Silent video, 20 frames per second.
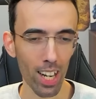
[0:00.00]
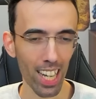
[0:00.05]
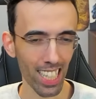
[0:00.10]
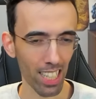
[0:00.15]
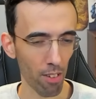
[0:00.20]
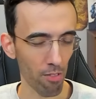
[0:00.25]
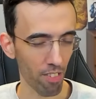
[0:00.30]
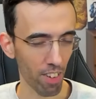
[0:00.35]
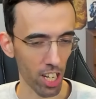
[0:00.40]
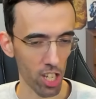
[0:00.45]
è che
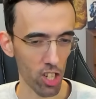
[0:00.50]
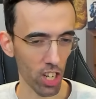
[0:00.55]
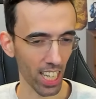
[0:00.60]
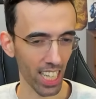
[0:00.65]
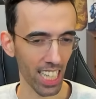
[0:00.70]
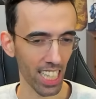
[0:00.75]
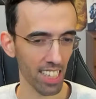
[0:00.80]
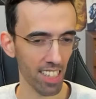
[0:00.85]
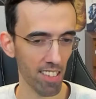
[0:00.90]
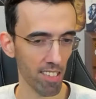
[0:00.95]
faccia
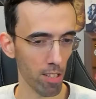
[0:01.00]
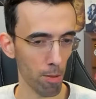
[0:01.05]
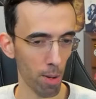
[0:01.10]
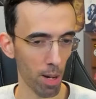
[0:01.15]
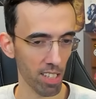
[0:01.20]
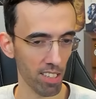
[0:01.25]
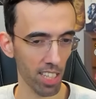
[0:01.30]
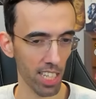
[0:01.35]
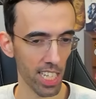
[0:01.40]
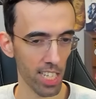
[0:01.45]
grandissima
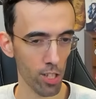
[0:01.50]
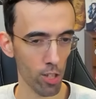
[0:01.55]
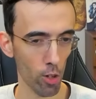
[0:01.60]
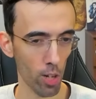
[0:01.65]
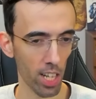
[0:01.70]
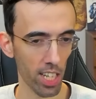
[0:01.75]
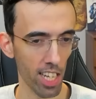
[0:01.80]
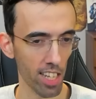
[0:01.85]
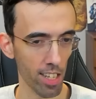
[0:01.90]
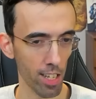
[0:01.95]
selezione
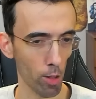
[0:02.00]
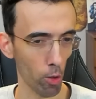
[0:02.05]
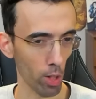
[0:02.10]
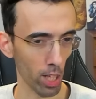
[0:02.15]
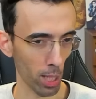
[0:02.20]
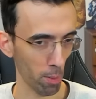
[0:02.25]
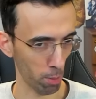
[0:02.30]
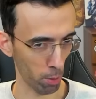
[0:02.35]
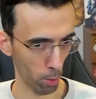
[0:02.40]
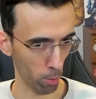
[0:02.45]
dei titoli
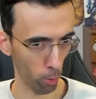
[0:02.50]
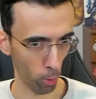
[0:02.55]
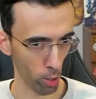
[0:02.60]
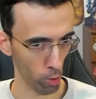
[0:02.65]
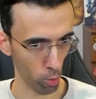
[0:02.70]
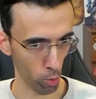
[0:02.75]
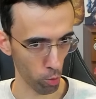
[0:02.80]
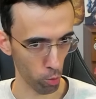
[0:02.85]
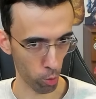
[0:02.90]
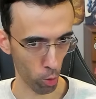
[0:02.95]
che propone
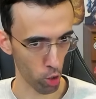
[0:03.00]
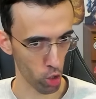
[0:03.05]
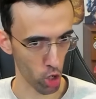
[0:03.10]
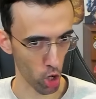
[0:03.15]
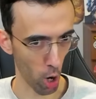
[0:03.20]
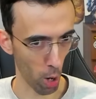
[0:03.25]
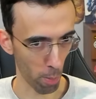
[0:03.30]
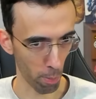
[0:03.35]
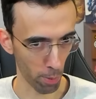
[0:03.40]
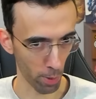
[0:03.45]
sul suo
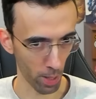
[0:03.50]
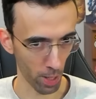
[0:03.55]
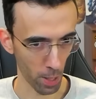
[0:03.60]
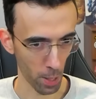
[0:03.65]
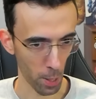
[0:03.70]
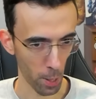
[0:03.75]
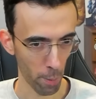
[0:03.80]
shop.